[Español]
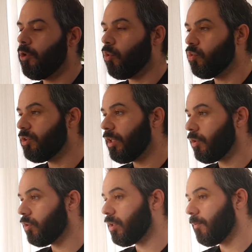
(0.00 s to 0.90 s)
un
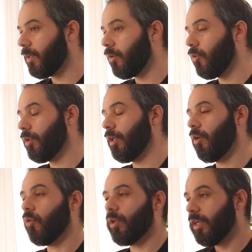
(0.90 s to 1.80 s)
cierto trabajo de
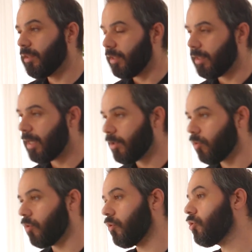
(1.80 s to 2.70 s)
honestidad
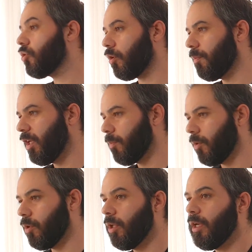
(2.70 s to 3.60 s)
con nosotros mismos